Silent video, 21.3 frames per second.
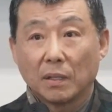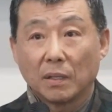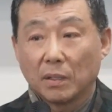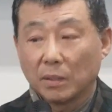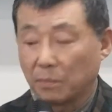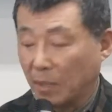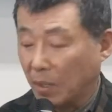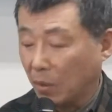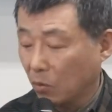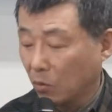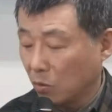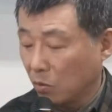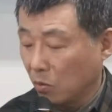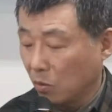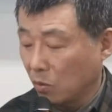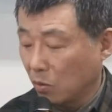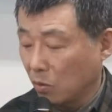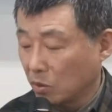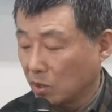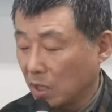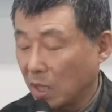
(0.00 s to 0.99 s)

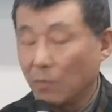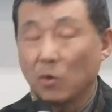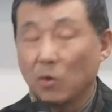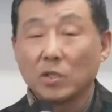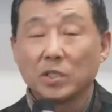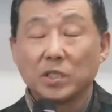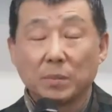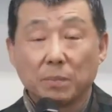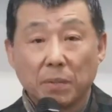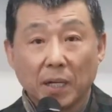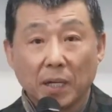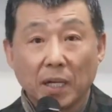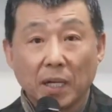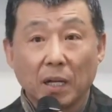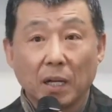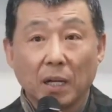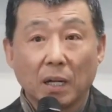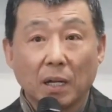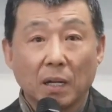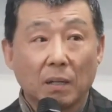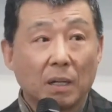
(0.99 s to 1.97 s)
바로 3월
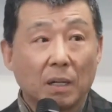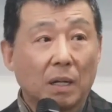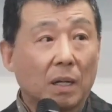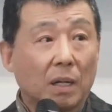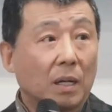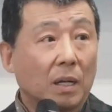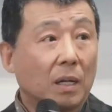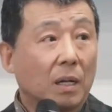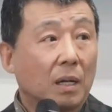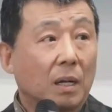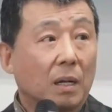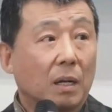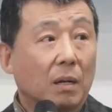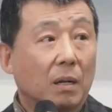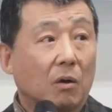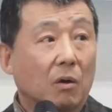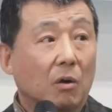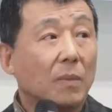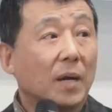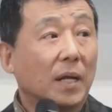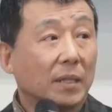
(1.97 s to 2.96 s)
18일
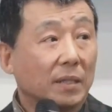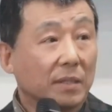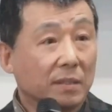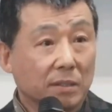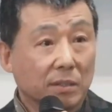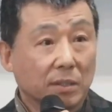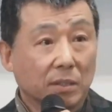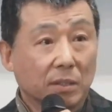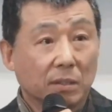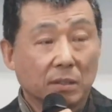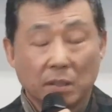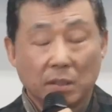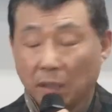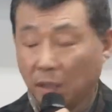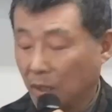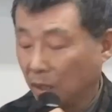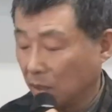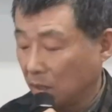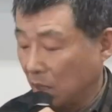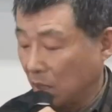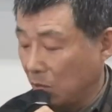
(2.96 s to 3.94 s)
얼마 안 됐어요.
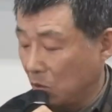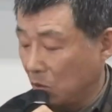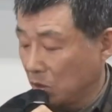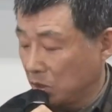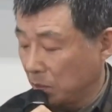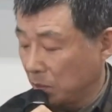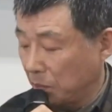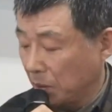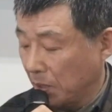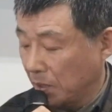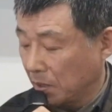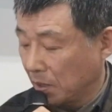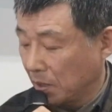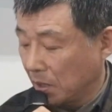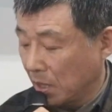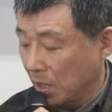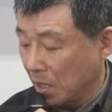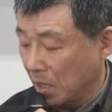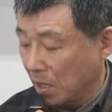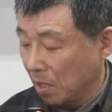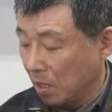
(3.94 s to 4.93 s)
3월
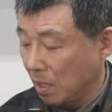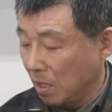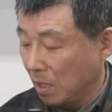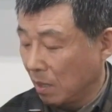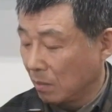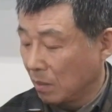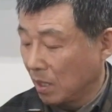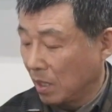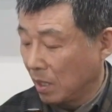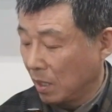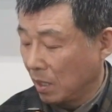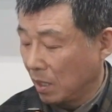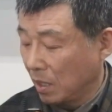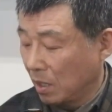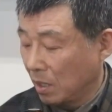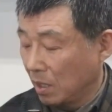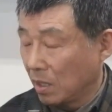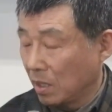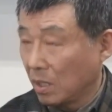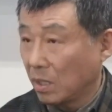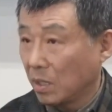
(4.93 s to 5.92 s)
18일
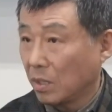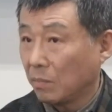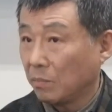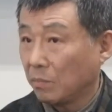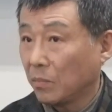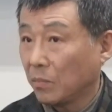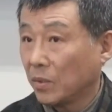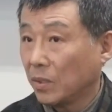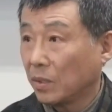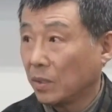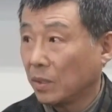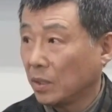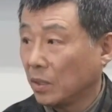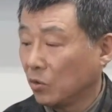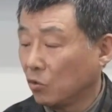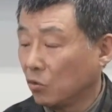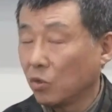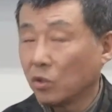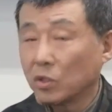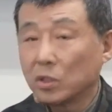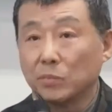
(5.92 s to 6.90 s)
날이
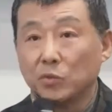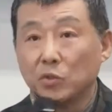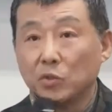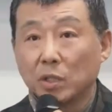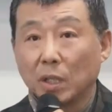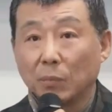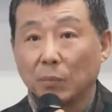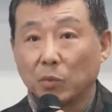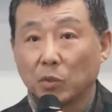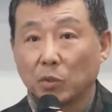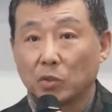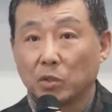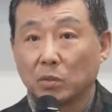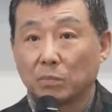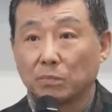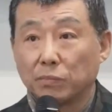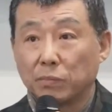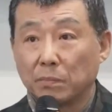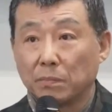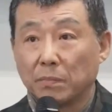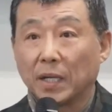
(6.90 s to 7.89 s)
뉴욕
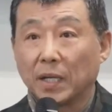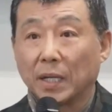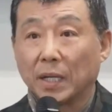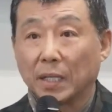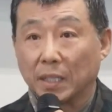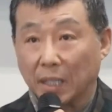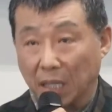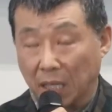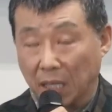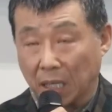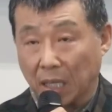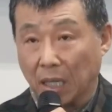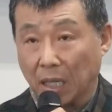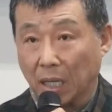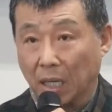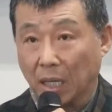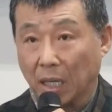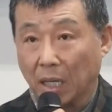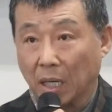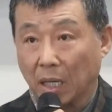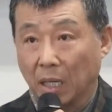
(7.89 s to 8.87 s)
금융감독청뿐만 아니라
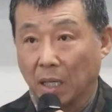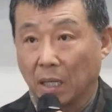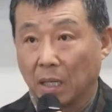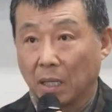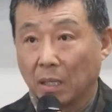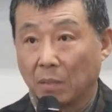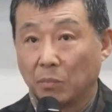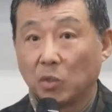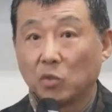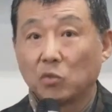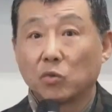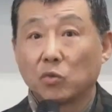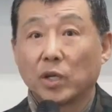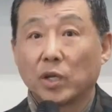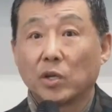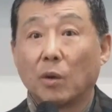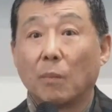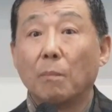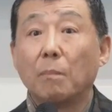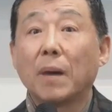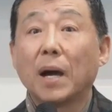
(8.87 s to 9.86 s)
미국의
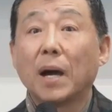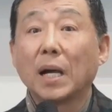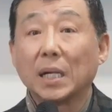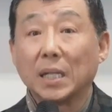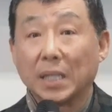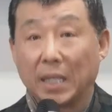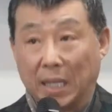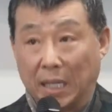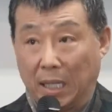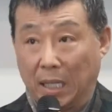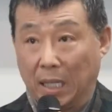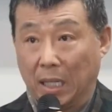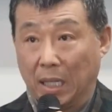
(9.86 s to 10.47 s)
연방은행